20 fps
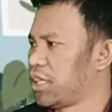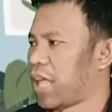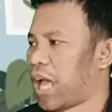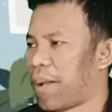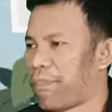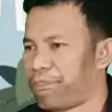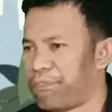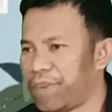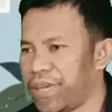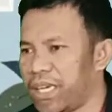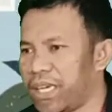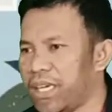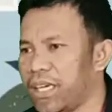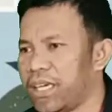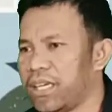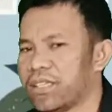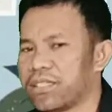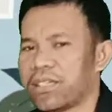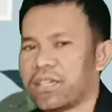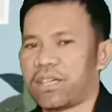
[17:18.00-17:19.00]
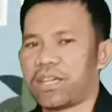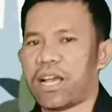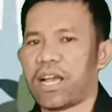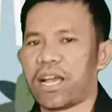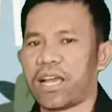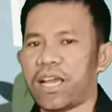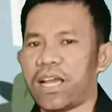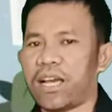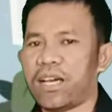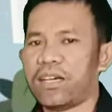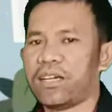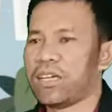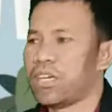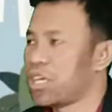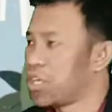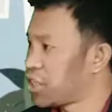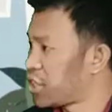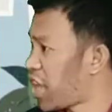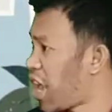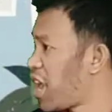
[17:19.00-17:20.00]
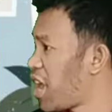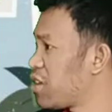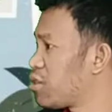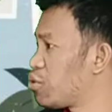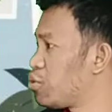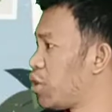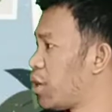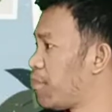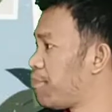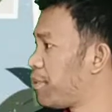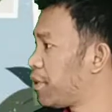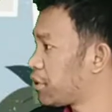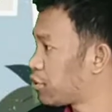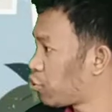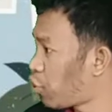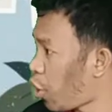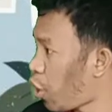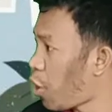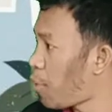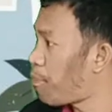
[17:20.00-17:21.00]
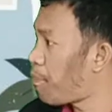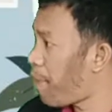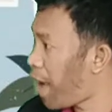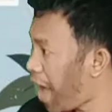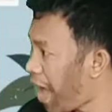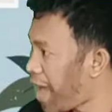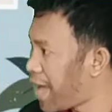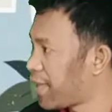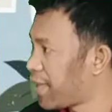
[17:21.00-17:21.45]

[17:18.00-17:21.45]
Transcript: Tapi sekarang saya sudah bertobat.